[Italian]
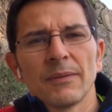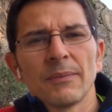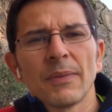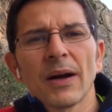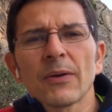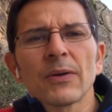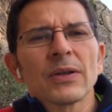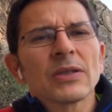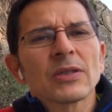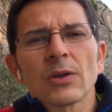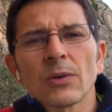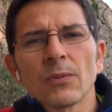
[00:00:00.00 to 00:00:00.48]

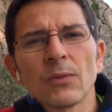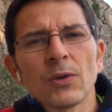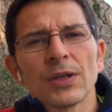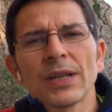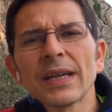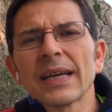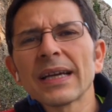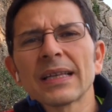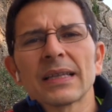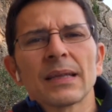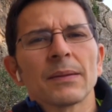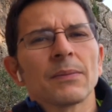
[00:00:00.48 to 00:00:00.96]
ma questo non vuol
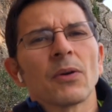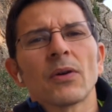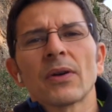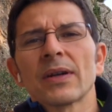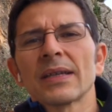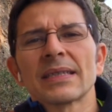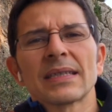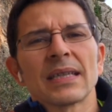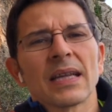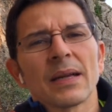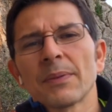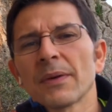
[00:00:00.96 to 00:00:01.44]
dire che debbano
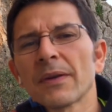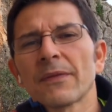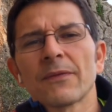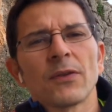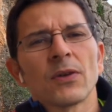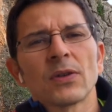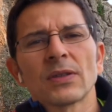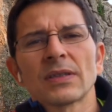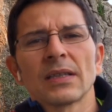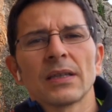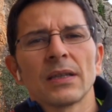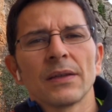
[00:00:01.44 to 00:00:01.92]
essere per
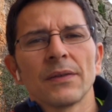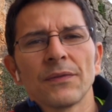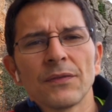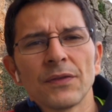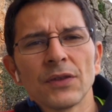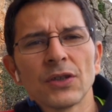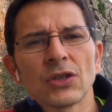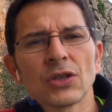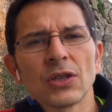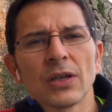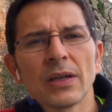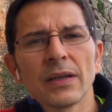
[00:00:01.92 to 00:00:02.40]
forza
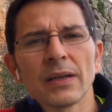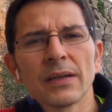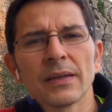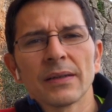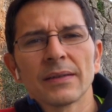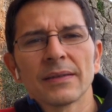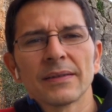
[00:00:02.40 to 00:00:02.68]
difficili